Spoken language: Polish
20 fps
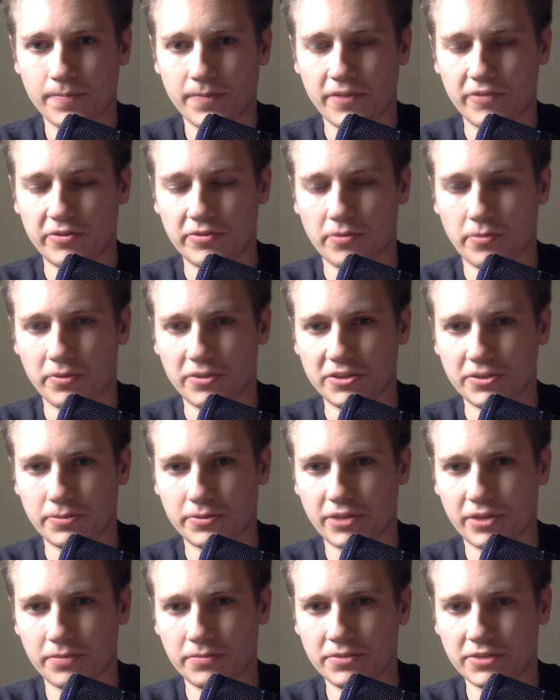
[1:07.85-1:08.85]
I w tym momencie
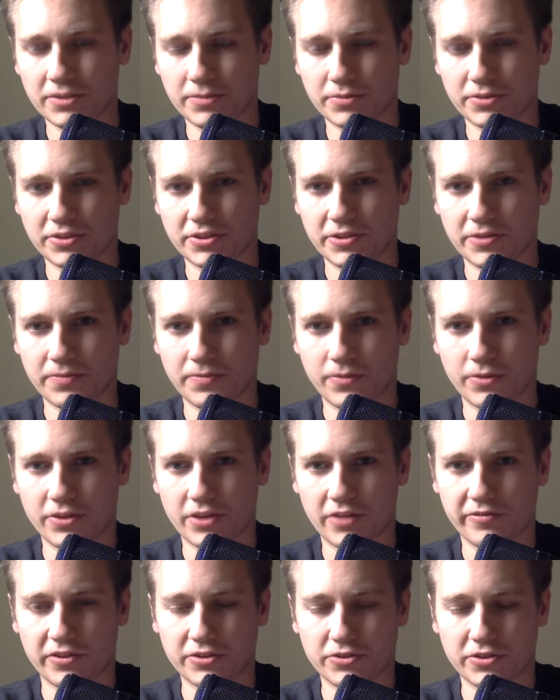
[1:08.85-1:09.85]
programista może się
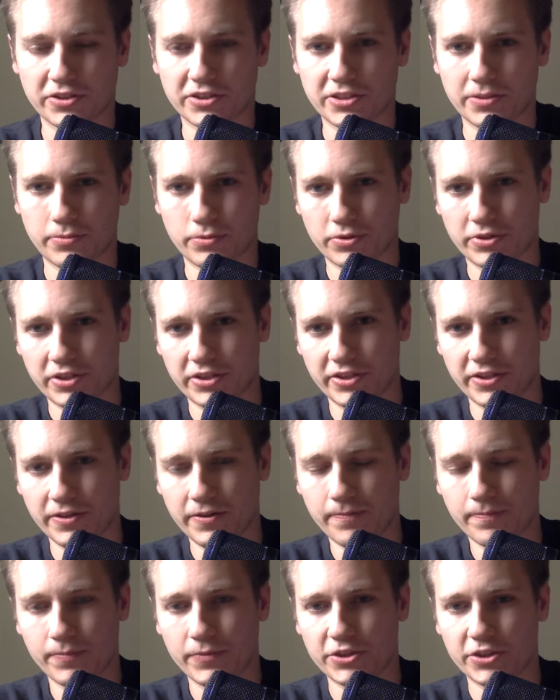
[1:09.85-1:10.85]
oderwać od jakiejś tam rutyny,
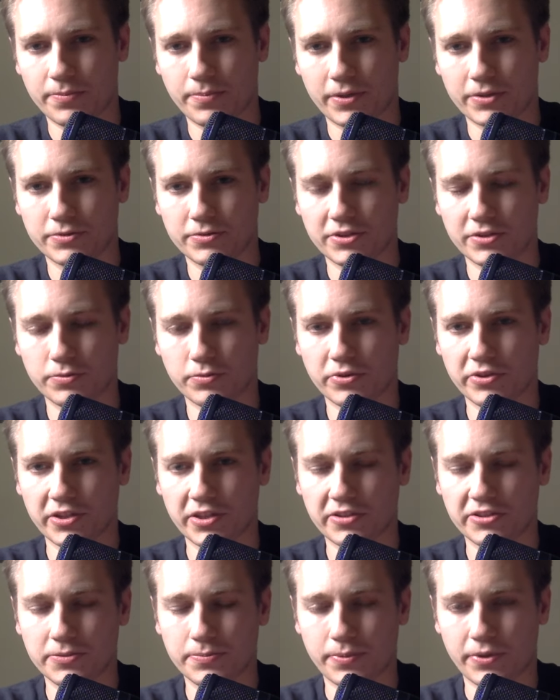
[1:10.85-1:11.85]
czyli pracuje długo nad
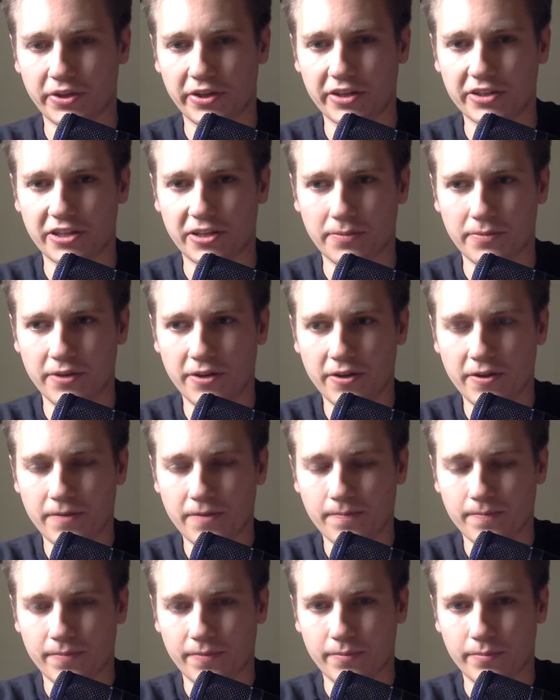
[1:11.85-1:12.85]
jakimś projektem,
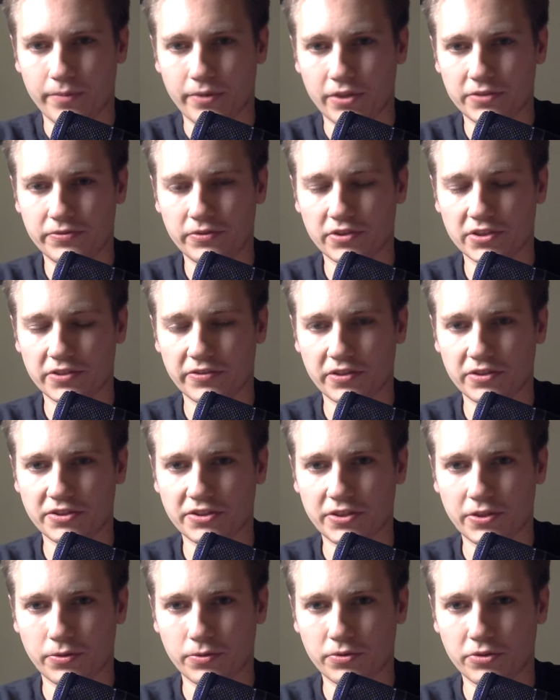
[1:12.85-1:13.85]
by rozwinąć się w
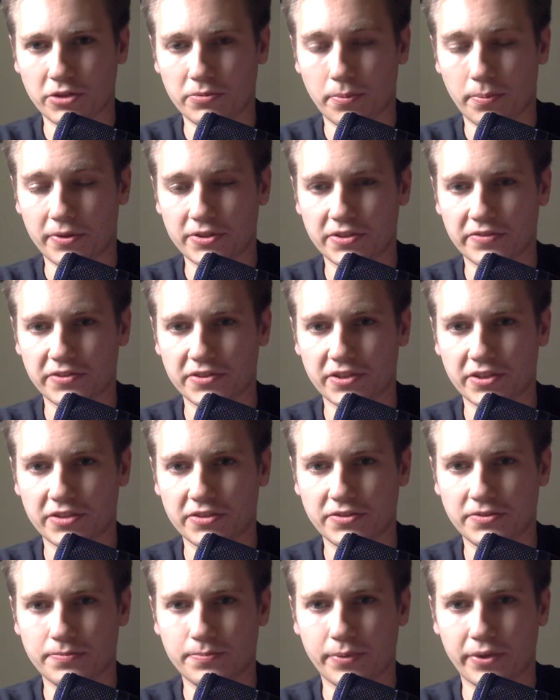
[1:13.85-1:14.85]
jakieś kierunki, popracować nad
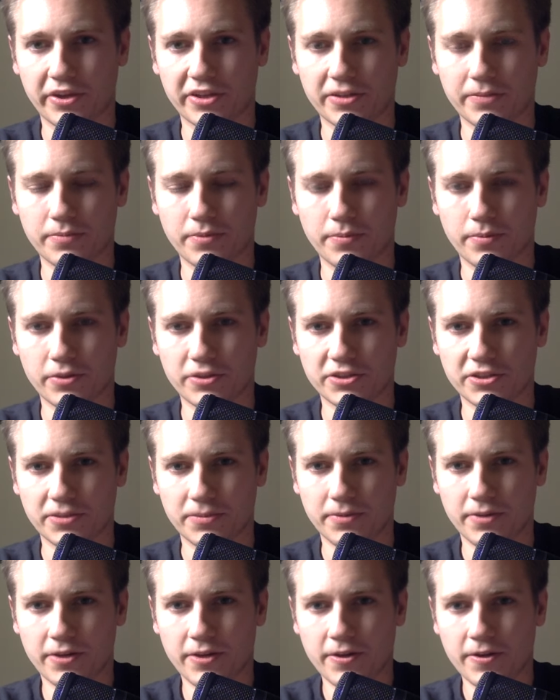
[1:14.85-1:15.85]
jakimś projektem
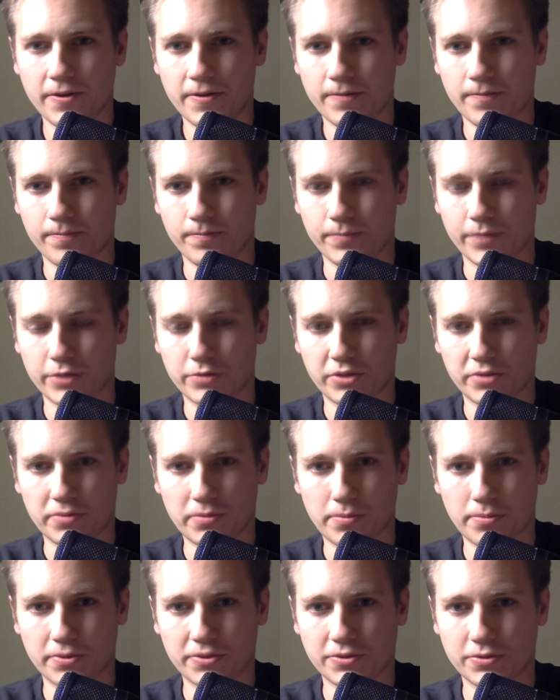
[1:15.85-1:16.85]
pobocznym, mm, na którym ma
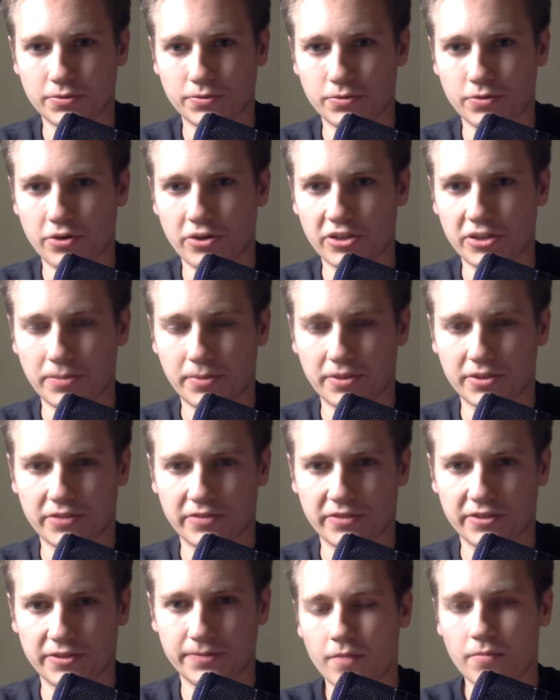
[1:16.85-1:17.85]
po prostu ochotę
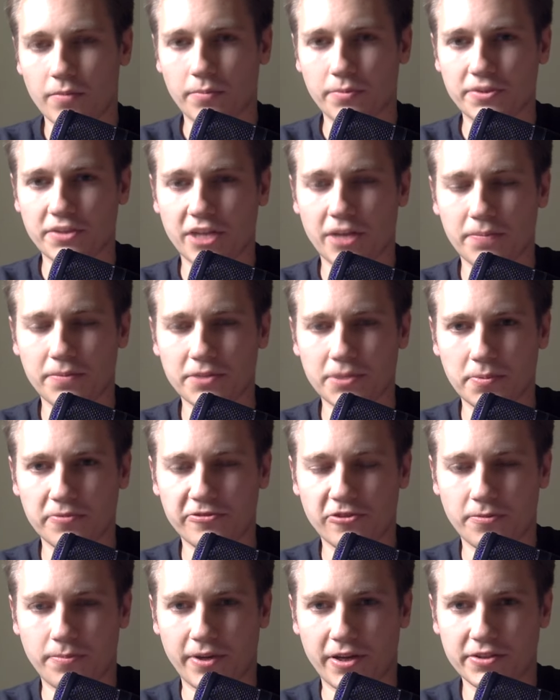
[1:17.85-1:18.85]
pracować. By móc lepiej sobie
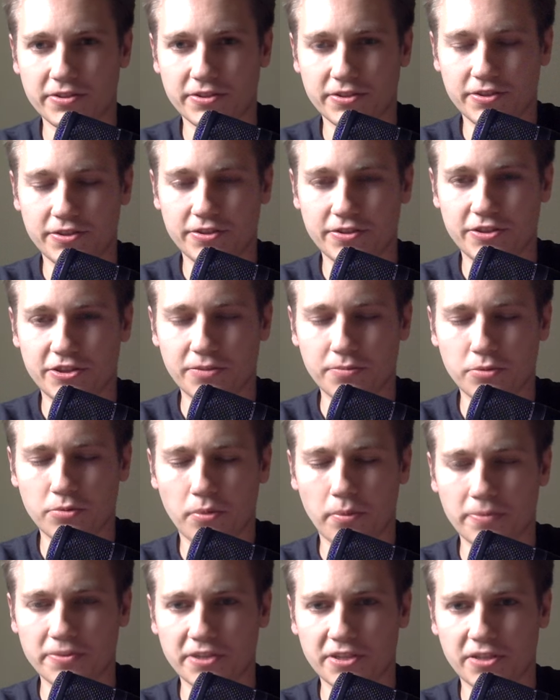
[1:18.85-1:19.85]
wyobrazić, czy
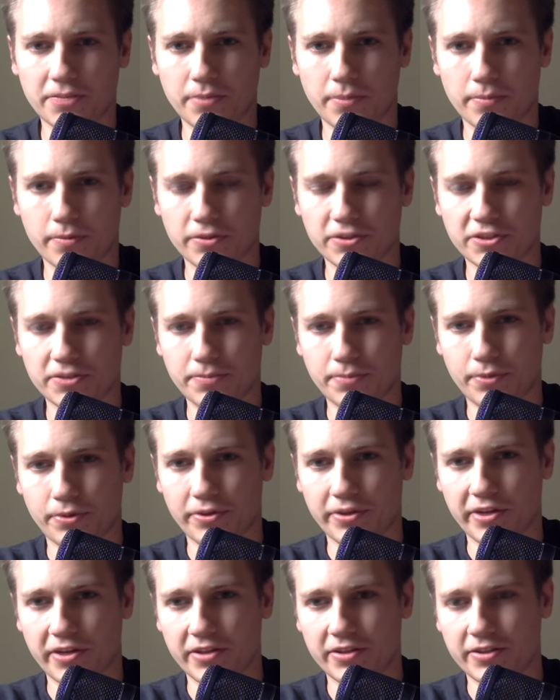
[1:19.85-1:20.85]
mógłby być taki poboczny
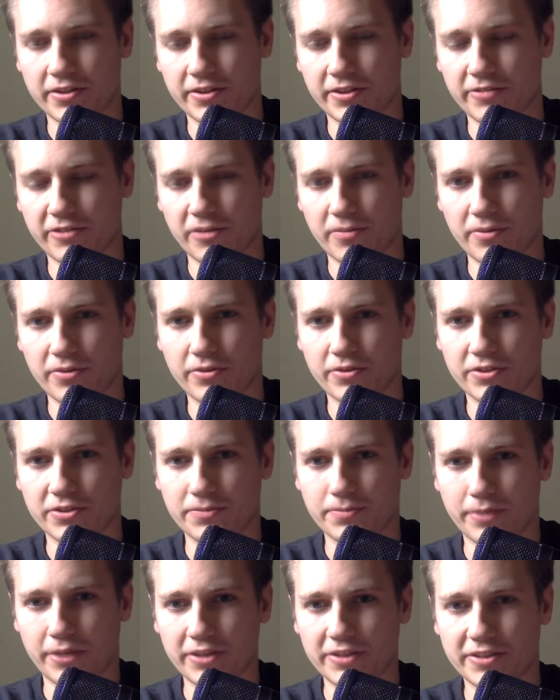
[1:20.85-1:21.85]
projekt e, w ramach
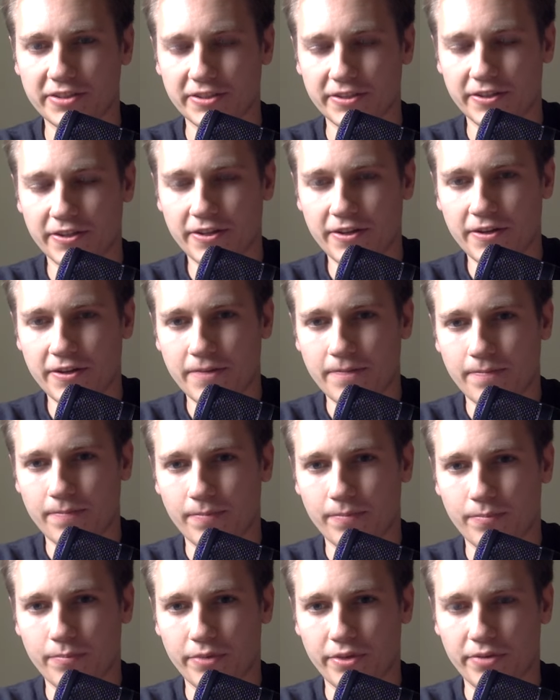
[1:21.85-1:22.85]
godzin pracy,
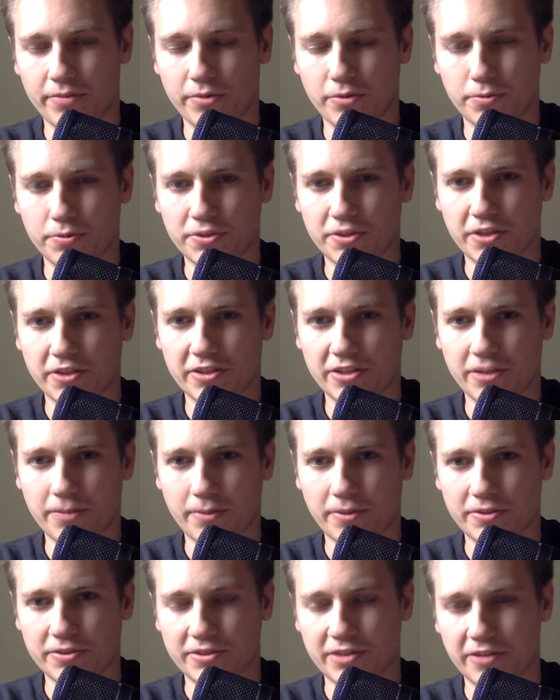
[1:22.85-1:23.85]
by był przydatny dla
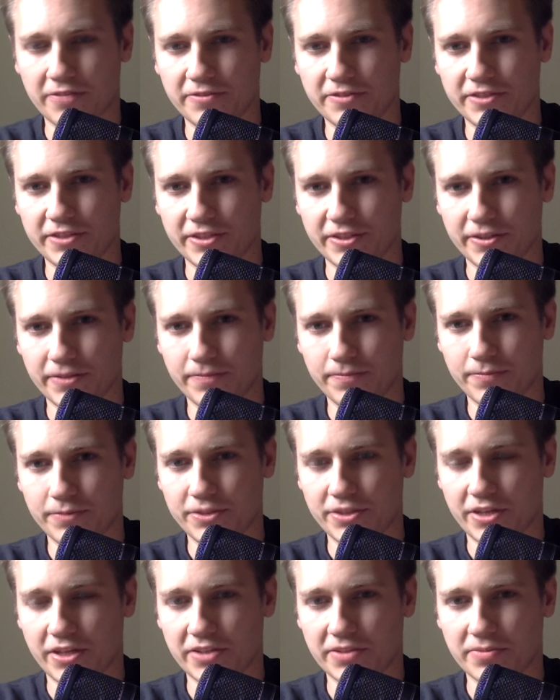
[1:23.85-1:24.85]
pracodawcy i
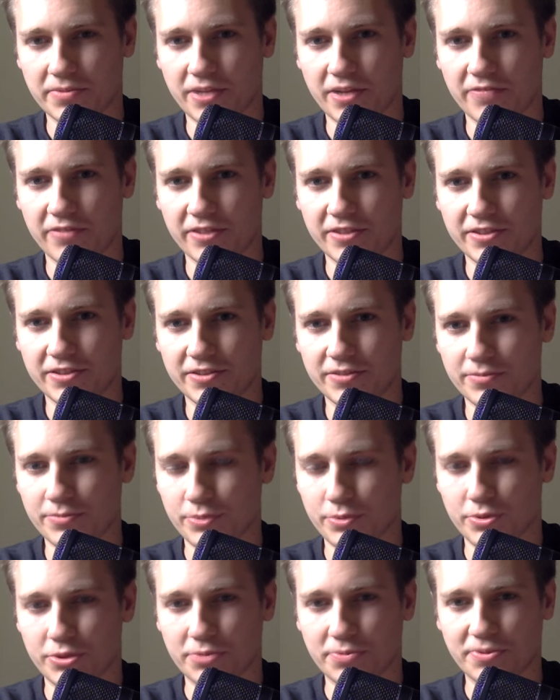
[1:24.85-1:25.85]
zarazem dla Was
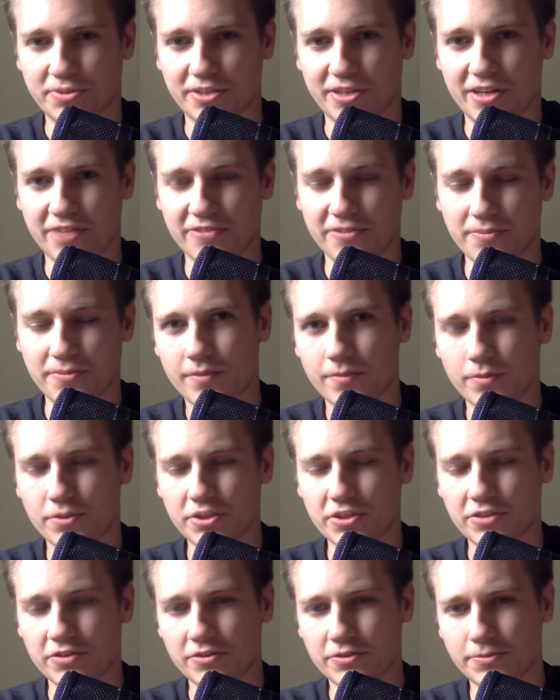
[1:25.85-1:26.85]
był czymś ciekawym.
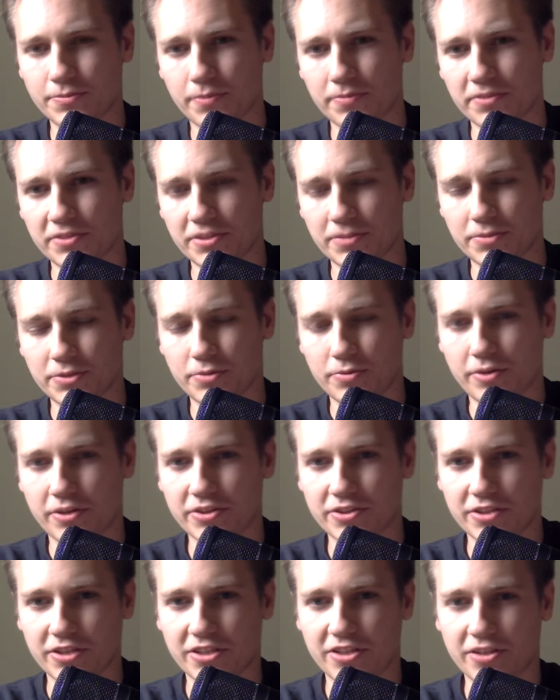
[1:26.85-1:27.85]
Można to wspomnieć na
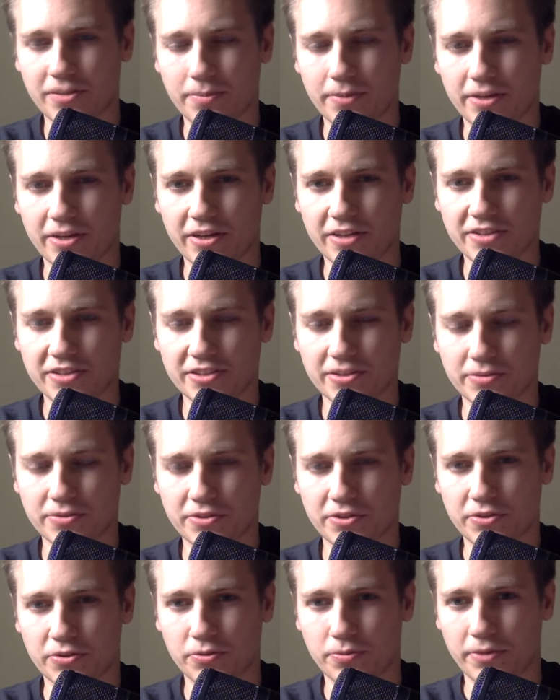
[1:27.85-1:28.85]
przykładzie takiej aplikacji jak na
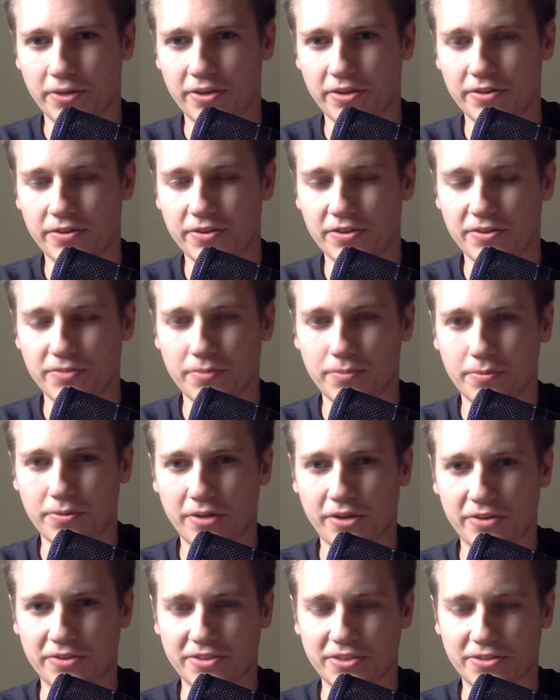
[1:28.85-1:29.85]
przykład Uber,
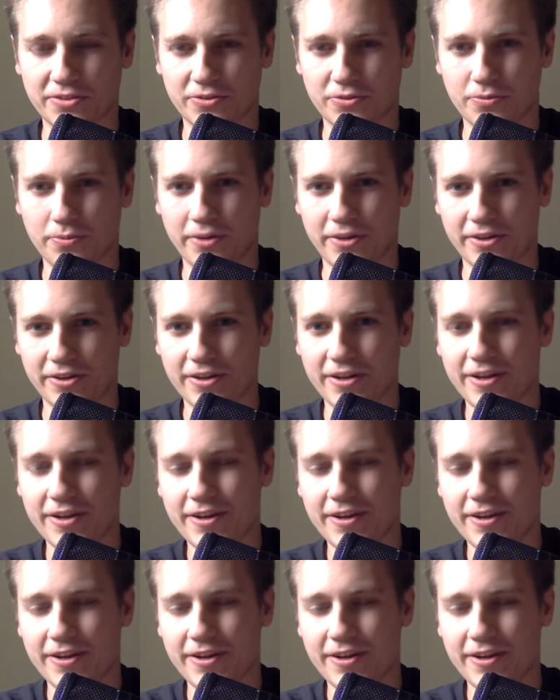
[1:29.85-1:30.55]
popularny ostatnio Uber,